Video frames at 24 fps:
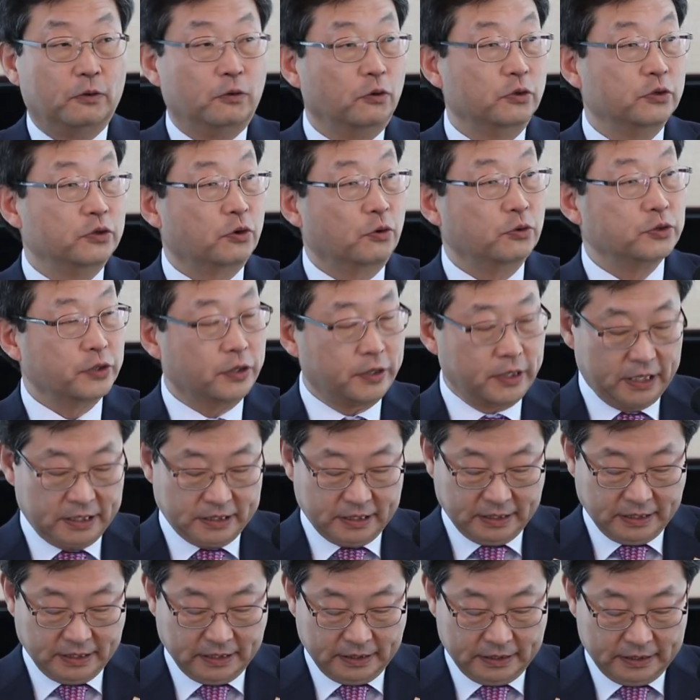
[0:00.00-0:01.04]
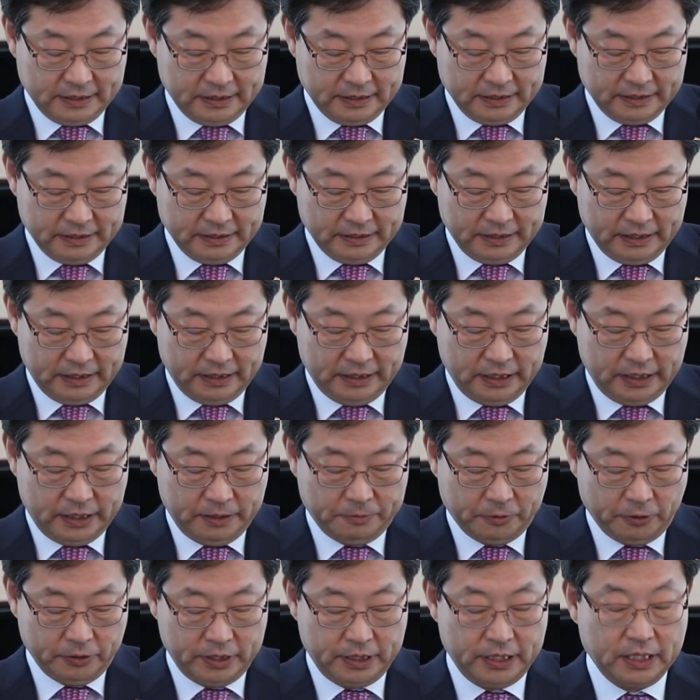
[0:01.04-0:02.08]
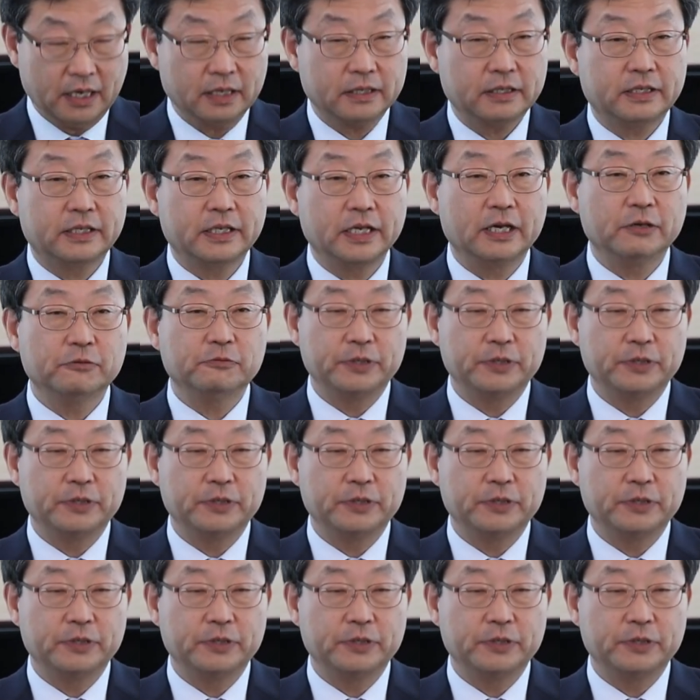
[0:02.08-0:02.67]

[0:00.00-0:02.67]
오늘 오전에는 어, 이번 2학기에